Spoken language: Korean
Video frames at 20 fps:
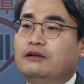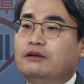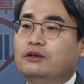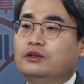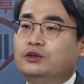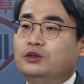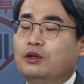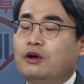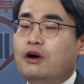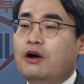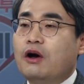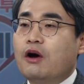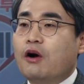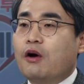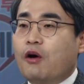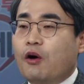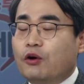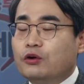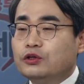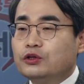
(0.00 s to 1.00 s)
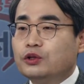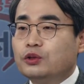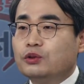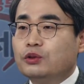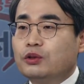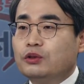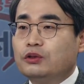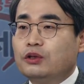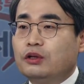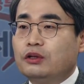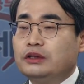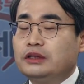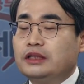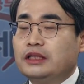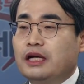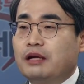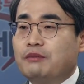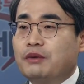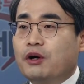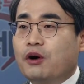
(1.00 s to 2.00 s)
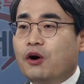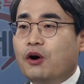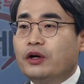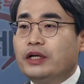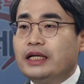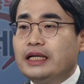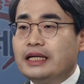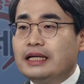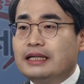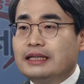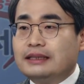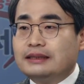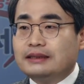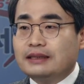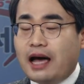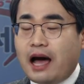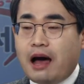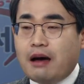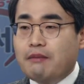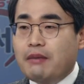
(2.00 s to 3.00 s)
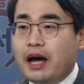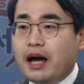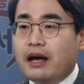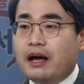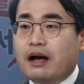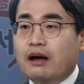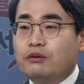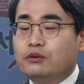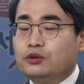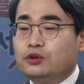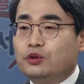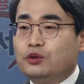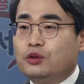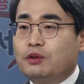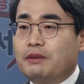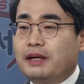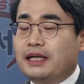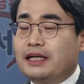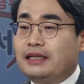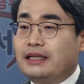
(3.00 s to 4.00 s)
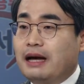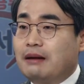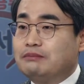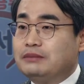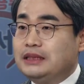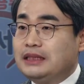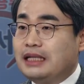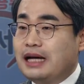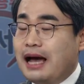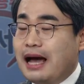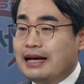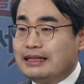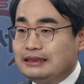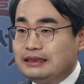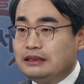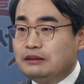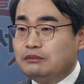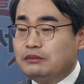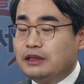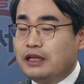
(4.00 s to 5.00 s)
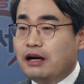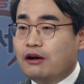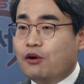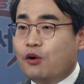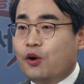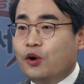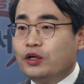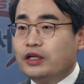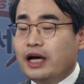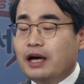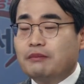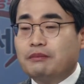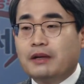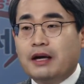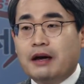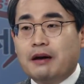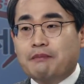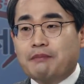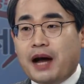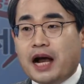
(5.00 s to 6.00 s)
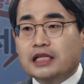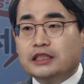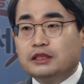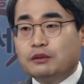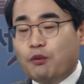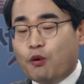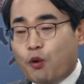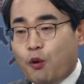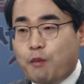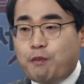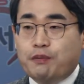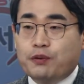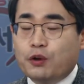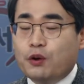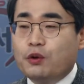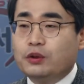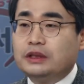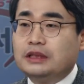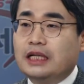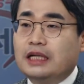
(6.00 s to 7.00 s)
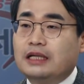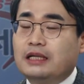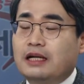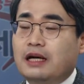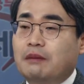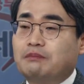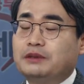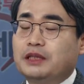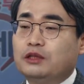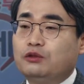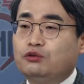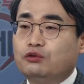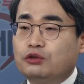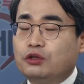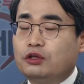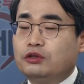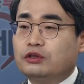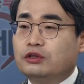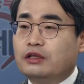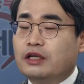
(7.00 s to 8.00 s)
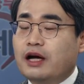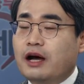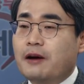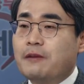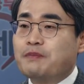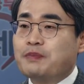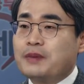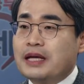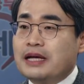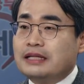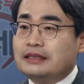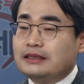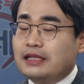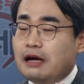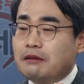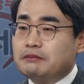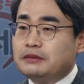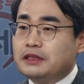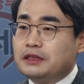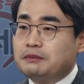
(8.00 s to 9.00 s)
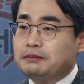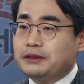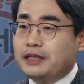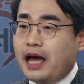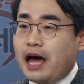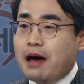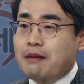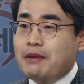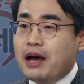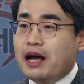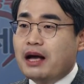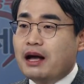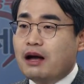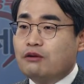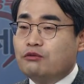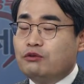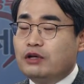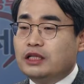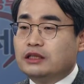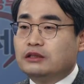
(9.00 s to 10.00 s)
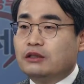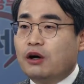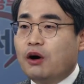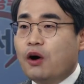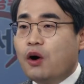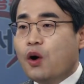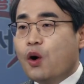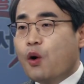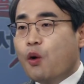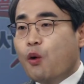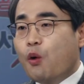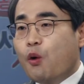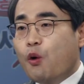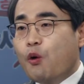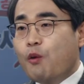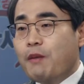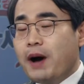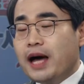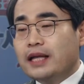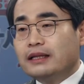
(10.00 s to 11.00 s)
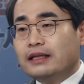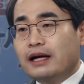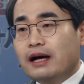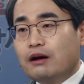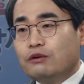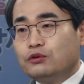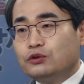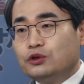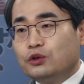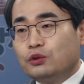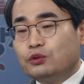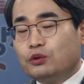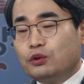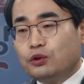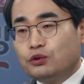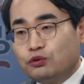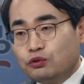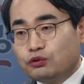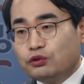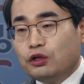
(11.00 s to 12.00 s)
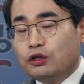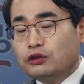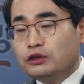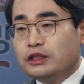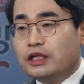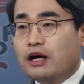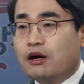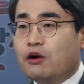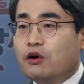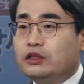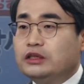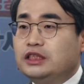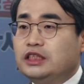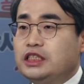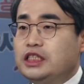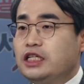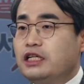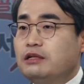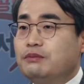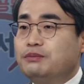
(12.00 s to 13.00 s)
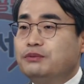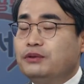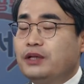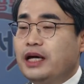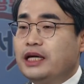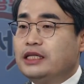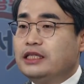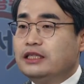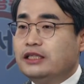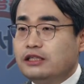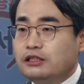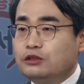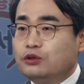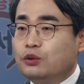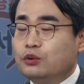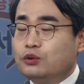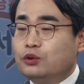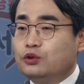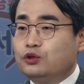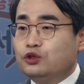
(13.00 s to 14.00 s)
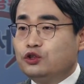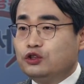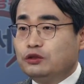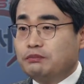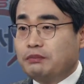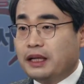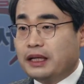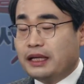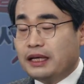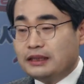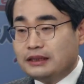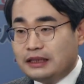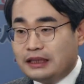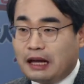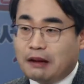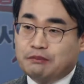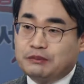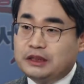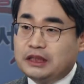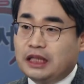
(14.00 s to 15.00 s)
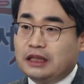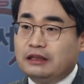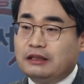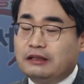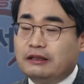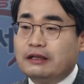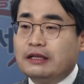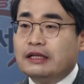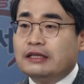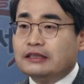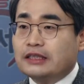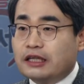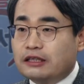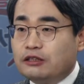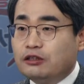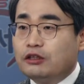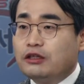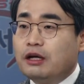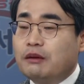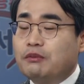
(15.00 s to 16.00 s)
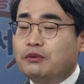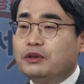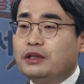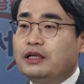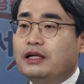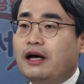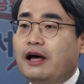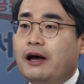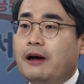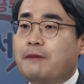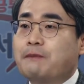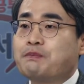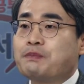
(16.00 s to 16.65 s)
거죠. 어느 정도로 떨어지냐면 거의 4만 가구 정도밖에 남지가 않습니다. 거의 한 85% 이상이 갑자기 뚝 떨어지고 그러니까 34만 가구에서 5만 가구 정도로 뚝 떨어지니까 거의 7분의 1 정도 수준밖에 이제 남지 않는 자 그러다 보니까